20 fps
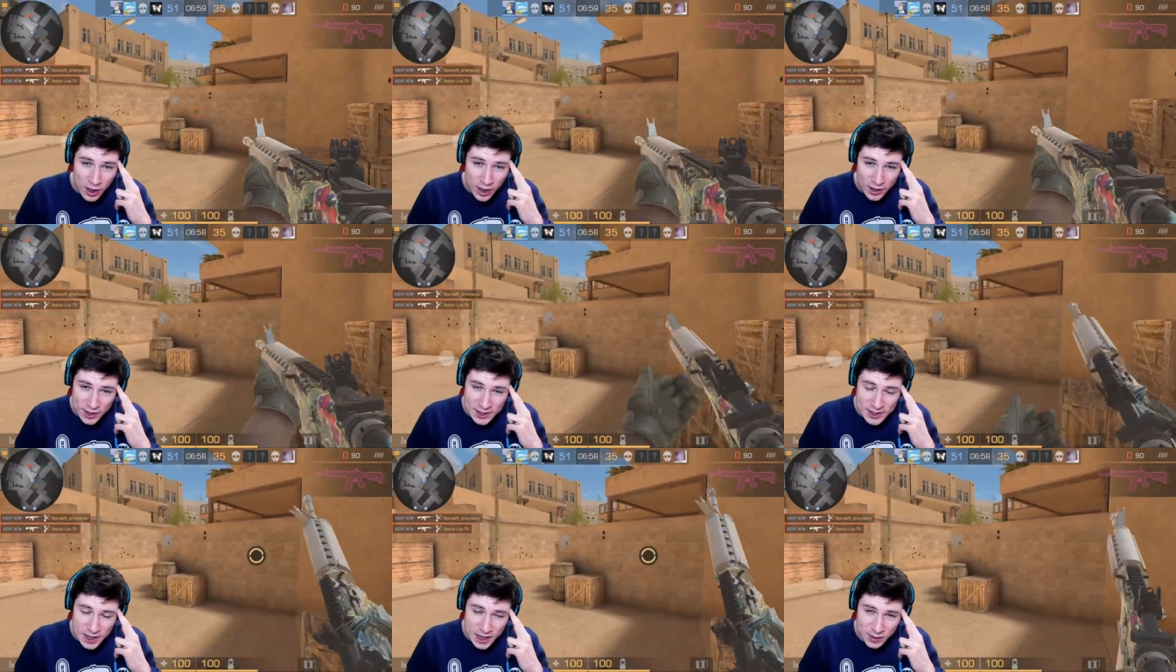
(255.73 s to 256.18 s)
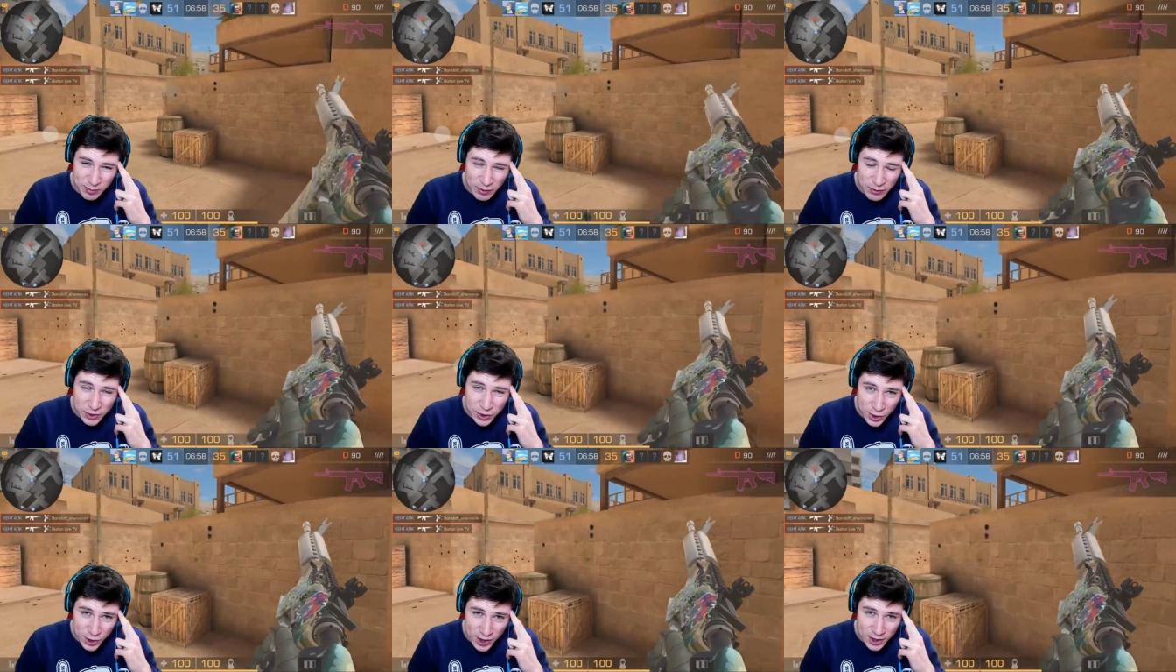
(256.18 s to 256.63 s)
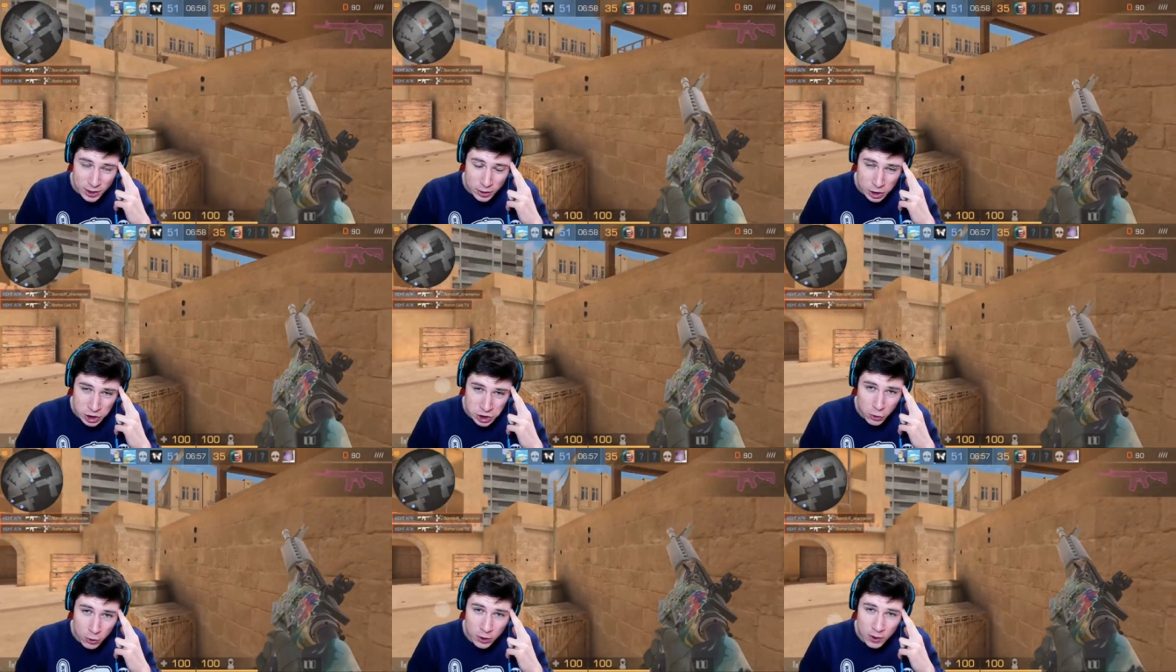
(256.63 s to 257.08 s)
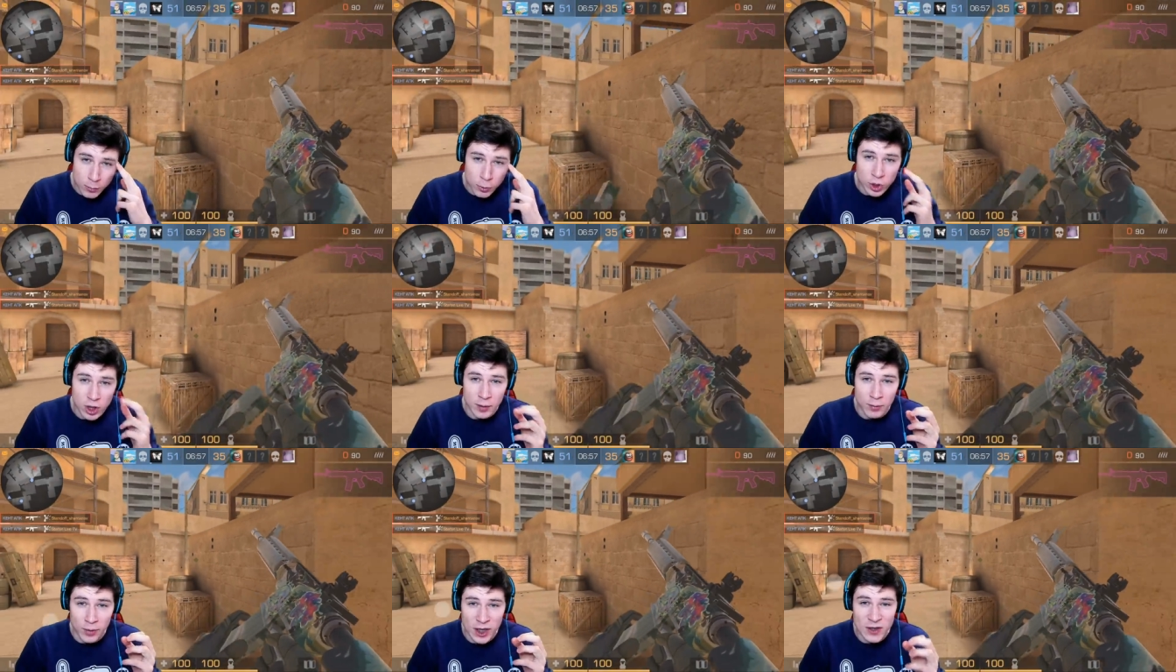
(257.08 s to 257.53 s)
Если добавят трейды, то школьников
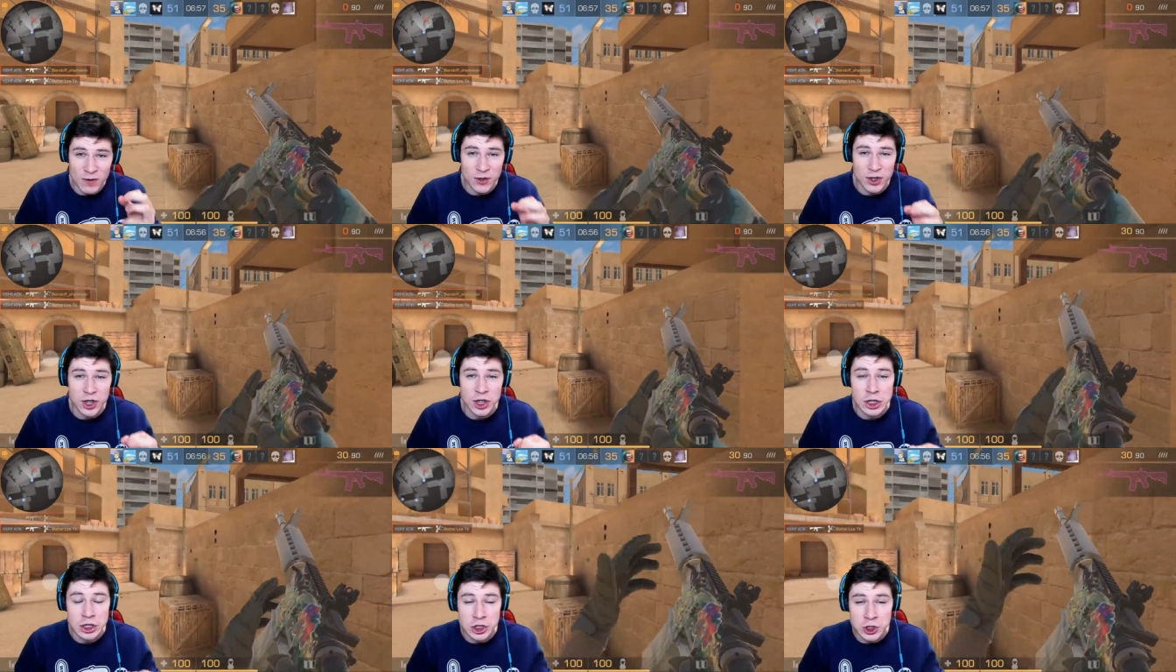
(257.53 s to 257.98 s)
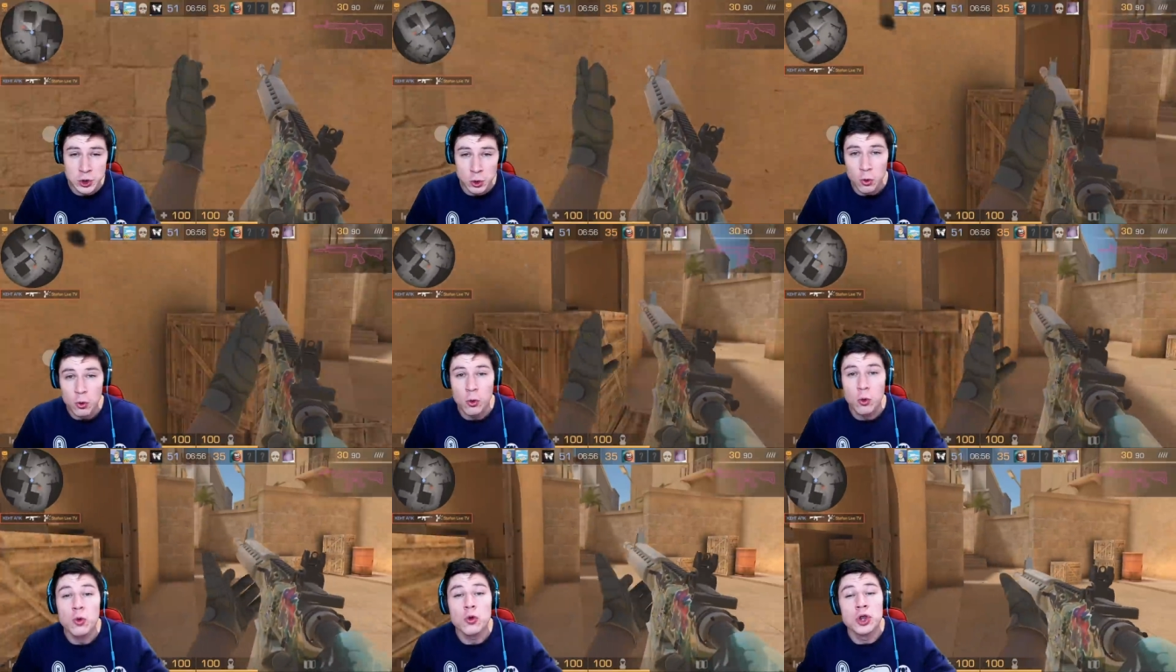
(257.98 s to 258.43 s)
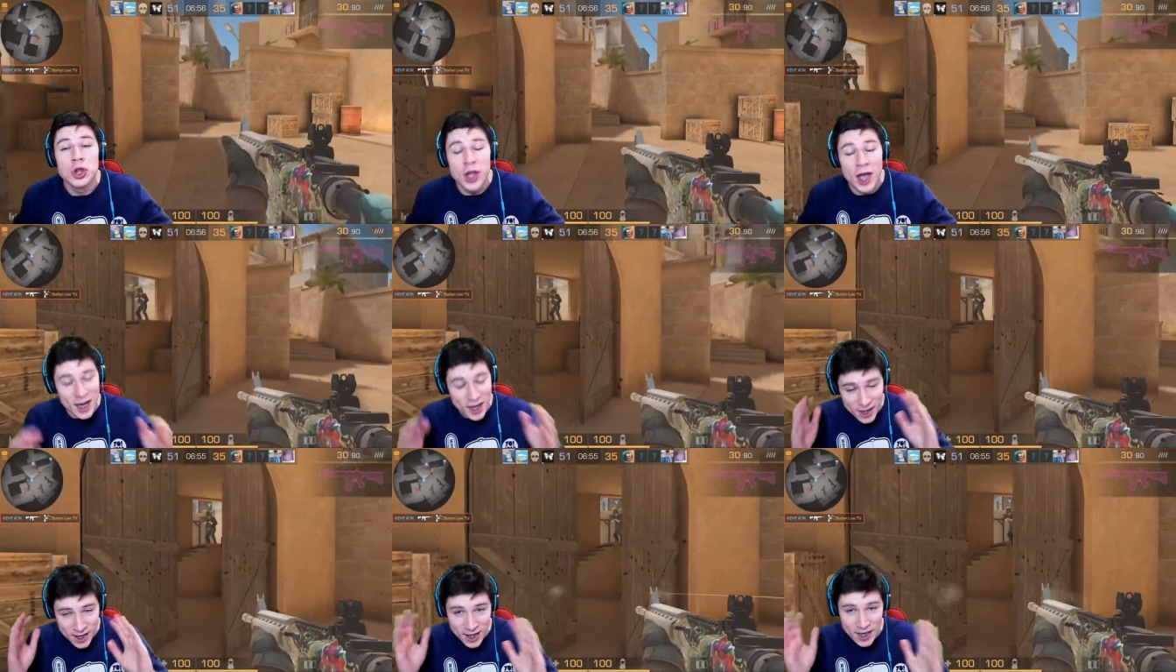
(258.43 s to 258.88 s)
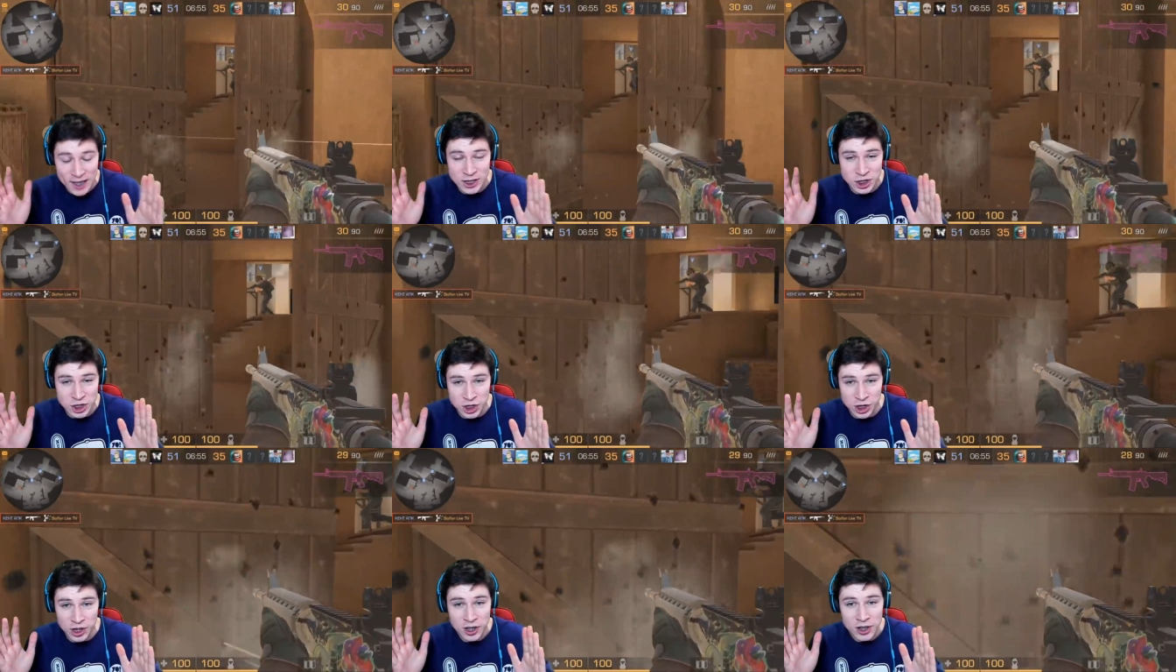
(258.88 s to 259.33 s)
будет обманывать еще куда
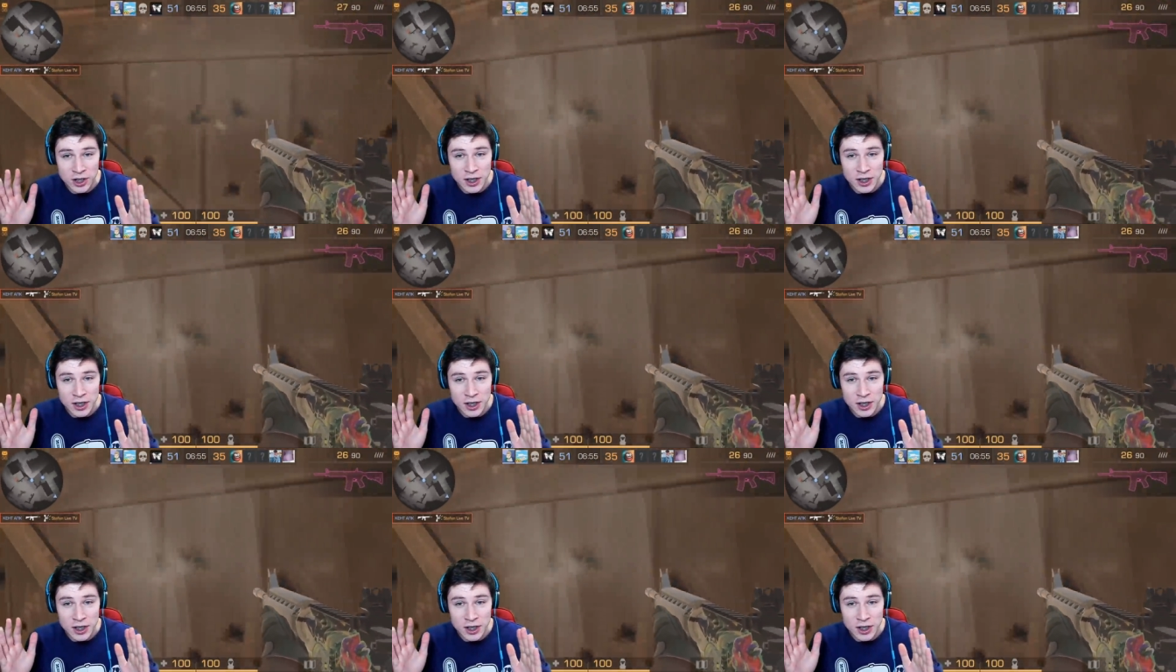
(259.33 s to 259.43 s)
легче.